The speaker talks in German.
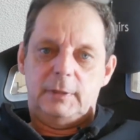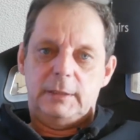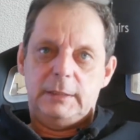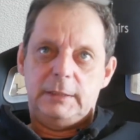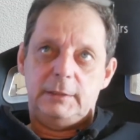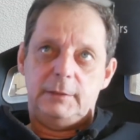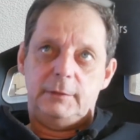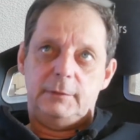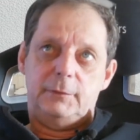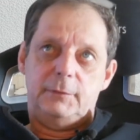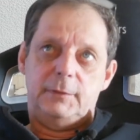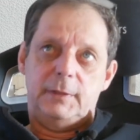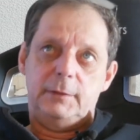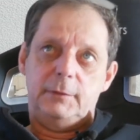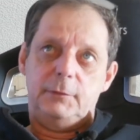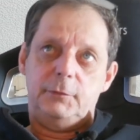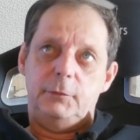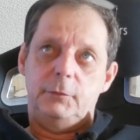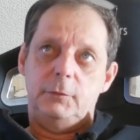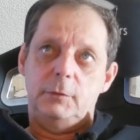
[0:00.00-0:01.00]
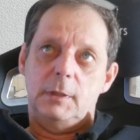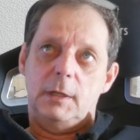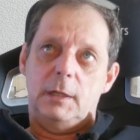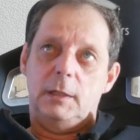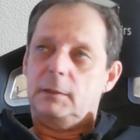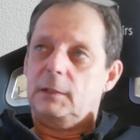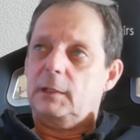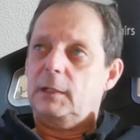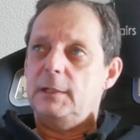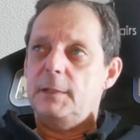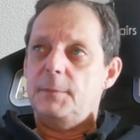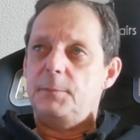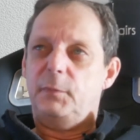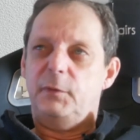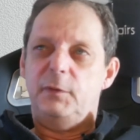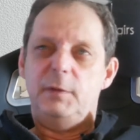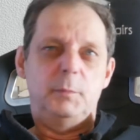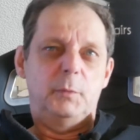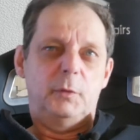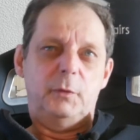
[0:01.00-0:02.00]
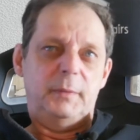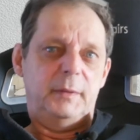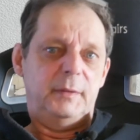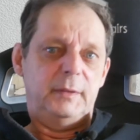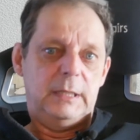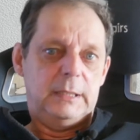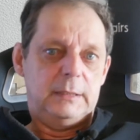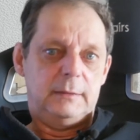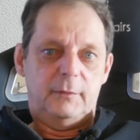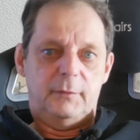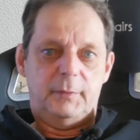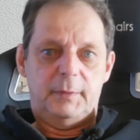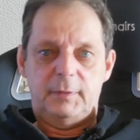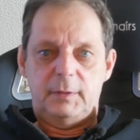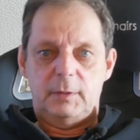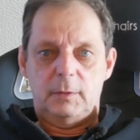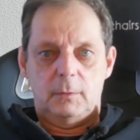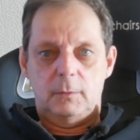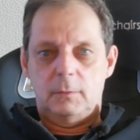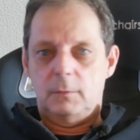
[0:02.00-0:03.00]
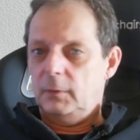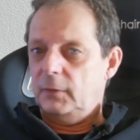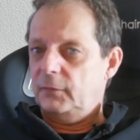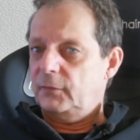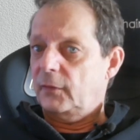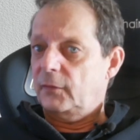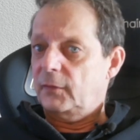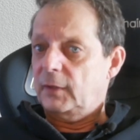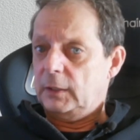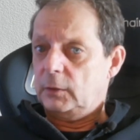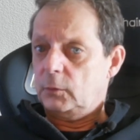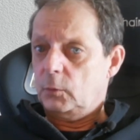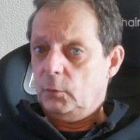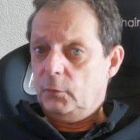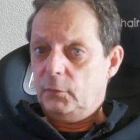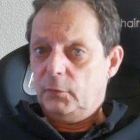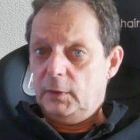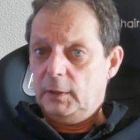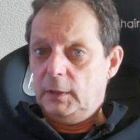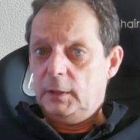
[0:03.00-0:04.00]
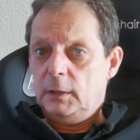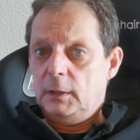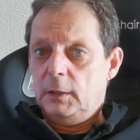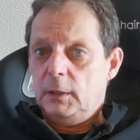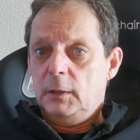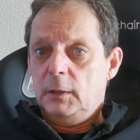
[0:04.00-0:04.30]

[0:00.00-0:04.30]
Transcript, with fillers: weil ich fand für knapp 27, 28 Euro ist das recht günstig.